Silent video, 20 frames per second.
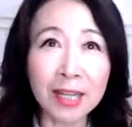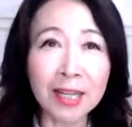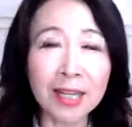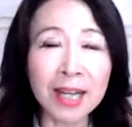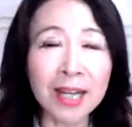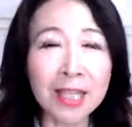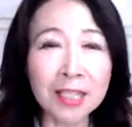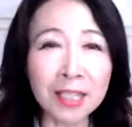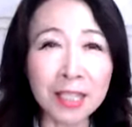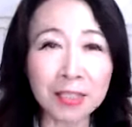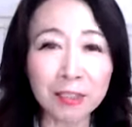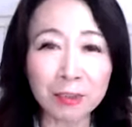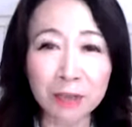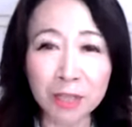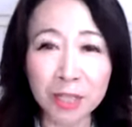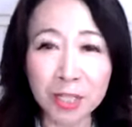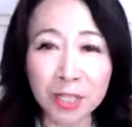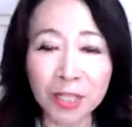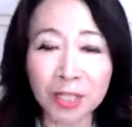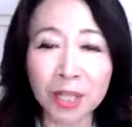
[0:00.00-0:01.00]
解釈の
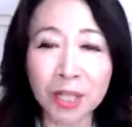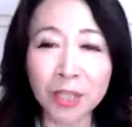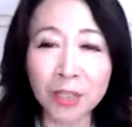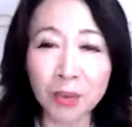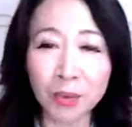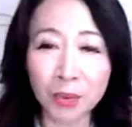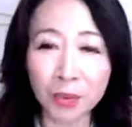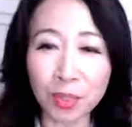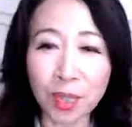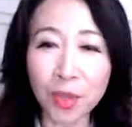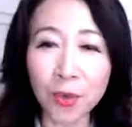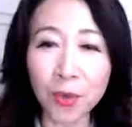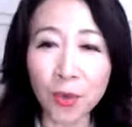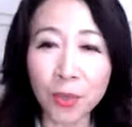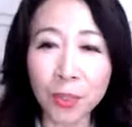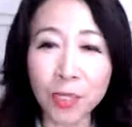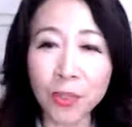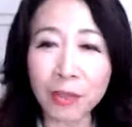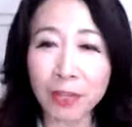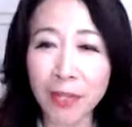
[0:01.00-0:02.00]
仕方によって
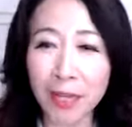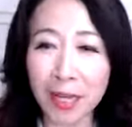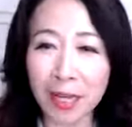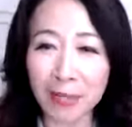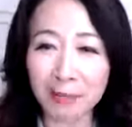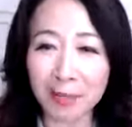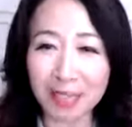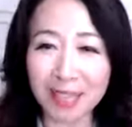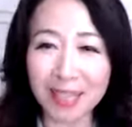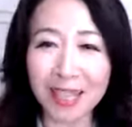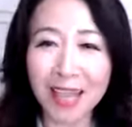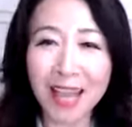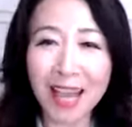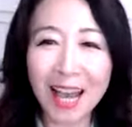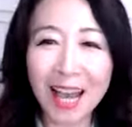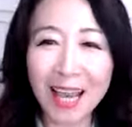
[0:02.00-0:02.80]
大きく変わります。